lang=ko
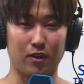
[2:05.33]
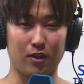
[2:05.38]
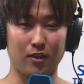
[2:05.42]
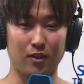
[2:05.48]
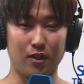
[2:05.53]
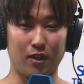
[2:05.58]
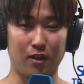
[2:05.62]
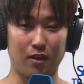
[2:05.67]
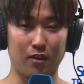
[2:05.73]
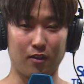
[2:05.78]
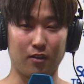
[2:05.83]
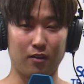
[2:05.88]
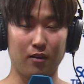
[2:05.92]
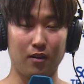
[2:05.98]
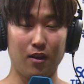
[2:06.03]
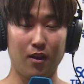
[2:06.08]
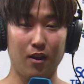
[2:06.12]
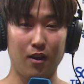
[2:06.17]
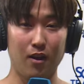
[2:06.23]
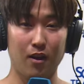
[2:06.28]
긴장하는
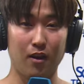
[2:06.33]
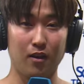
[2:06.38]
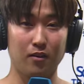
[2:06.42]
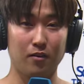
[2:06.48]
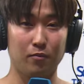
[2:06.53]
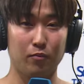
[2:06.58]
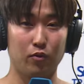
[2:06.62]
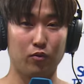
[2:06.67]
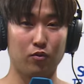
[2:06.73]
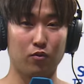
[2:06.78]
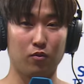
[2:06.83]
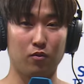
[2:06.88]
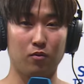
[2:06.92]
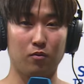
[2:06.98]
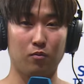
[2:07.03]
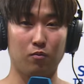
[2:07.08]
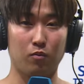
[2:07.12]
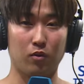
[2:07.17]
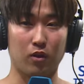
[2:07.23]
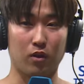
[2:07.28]

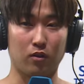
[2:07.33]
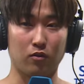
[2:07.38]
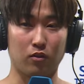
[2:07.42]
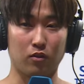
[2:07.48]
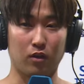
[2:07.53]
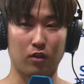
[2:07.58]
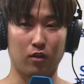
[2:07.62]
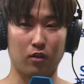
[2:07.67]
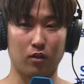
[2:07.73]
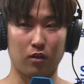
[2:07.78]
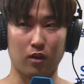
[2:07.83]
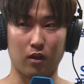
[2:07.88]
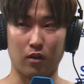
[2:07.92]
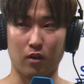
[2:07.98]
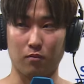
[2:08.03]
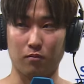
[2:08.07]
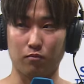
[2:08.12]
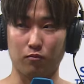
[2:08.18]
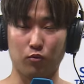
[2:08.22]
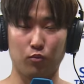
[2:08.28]
표정, 그냥
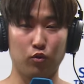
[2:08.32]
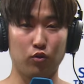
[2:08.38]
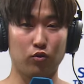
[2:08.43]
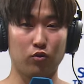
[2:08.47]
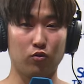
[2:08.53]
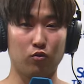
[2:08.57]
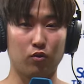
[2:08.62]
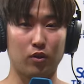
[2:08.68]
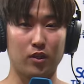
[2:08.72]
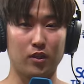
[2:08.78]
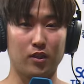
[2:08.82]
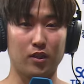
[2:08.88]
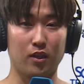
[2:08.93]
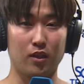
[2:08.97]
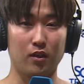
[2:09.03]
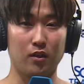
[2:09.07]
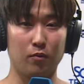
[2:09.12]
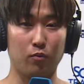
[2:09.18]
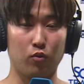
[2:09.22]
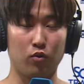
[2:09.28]
약간 무표정으로
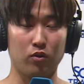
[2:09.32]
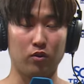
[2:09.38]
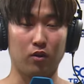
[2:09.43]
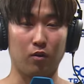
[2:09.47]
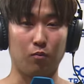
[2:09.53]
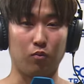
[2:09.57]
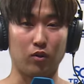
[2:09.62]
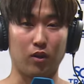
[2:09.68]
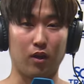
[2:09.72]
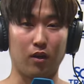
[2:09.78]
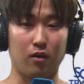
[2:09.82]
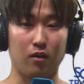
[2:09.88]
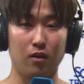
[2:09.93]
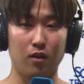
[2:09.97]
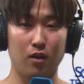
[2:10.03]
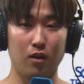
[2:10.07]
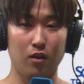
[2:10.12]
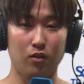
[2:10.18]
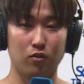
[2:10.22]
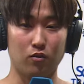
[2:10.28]
긴장해 보이는 것보다
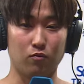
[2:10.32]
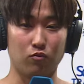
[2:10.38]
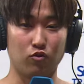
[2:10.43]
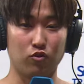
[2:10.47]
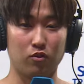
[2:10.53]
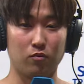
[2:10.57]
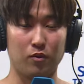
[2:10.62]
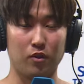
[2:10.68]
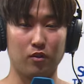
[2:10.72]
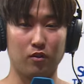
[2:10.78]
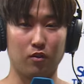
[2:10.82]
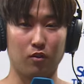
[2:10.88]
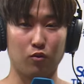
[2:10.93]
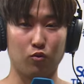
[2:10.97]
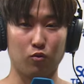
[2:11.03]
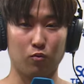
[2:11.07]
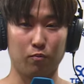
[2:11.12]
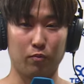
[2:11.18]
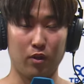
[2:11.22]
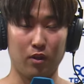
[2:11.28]
네. 좀 웃으면서
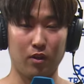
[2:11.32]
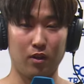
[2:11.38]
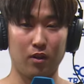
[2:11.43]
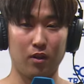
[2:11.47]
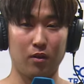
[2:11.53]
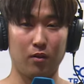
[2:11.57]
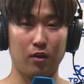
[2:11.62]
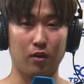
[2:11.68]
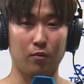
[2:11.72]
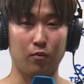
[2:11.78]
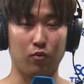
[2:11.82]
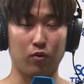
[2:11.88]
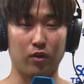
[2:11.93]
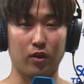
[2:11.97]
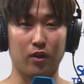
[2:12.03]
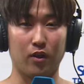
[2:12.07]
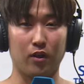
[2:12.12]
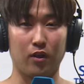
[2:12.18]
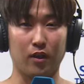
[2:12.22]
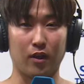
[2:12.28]
좀 편안해
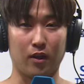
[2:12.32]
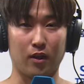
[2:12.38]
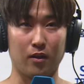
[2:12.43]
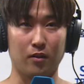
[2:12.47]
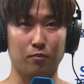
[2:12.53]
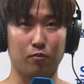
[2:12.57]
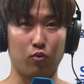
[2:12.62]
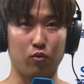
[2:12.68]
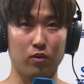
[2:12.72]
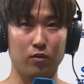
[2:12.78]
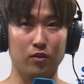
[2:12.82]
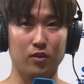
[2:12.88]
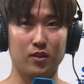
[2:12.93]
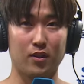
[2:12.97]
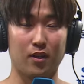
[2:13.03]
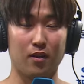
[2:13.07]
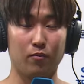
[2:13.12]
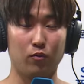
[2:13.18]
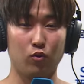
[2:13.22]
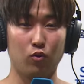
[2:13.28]
보이게 약간 보이는
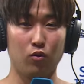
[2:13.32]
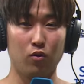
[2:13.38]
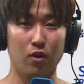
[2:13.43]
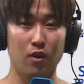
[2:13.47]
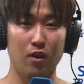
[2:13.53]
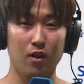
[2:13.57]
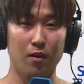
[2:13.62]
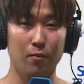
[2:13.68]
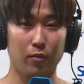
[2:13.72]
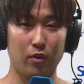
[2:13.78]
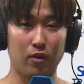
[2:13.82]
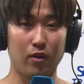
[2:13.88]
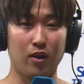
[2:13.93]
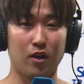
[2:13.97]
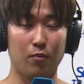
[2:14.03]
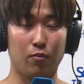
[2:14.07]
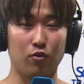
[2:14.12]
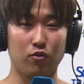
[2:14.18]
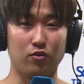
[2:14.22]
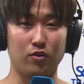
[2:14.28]
사람도
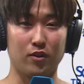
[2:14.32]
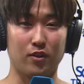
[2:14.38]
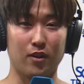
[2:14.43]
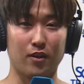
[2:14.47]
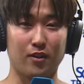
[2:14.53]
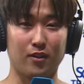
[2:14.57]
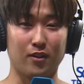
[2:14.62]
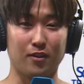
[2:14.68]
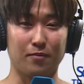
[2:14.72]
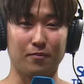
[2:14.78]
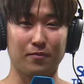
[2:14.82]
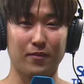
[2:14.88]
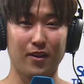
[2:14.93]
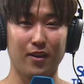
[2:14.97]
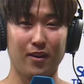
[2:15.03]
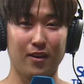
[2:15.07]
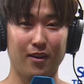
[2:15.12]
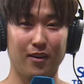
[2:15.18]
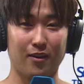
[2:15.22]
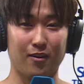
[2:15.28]
편하게 네. 볼수 있게끔
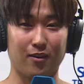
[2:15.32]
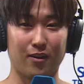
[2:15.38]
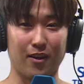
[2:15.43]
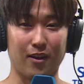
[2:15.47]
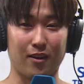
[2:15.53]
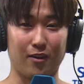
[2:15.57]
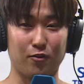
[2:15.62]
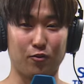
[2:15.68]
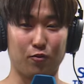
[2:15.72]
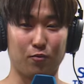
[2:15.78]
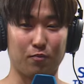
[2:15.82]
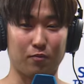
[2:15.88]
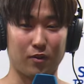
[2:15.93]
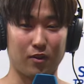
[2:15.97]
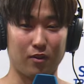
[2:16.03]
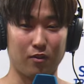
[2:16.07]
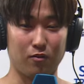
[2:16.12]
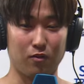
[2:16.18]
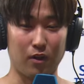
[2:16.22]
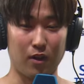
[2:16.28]
그렇게 약간 좀
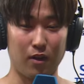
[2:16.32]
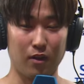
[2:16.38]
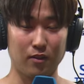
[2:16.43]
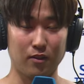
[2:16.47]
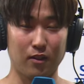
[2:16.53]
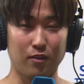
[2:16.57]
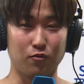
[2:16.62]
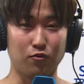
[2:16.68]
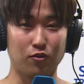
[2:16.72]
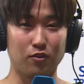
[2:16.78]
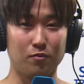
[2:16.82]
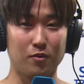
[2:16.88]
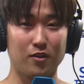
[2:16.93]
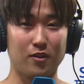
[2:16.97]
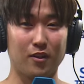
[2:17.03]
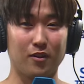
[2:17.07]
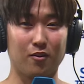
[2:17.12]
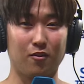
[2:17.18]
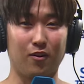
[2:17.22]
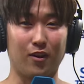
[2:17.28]
항상
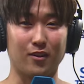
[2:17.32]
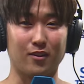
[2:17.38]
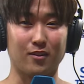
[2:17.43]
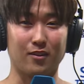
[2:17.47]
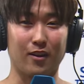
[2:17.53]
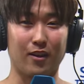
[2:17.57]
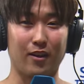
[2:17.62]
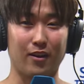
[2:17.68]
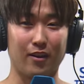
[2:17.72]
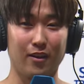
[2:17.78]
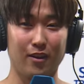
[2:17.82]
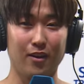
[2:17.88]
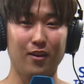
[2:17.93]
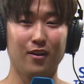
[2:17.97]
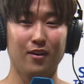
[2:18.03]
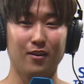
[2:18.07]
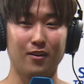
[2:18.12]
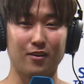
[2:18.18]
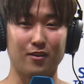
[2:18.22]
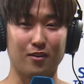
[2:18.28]
웃으면서 했던 것 같은데
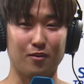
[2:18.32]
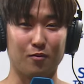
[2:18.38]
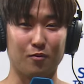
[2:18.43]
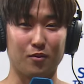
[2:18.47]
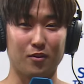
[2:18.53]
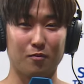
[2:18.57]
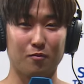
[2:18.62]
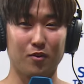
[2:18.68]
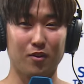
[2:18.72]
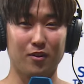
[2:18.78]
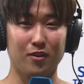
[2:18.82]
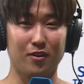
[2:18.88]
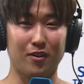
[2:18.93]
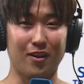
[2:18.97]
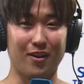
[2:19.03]
네. 이제 습관이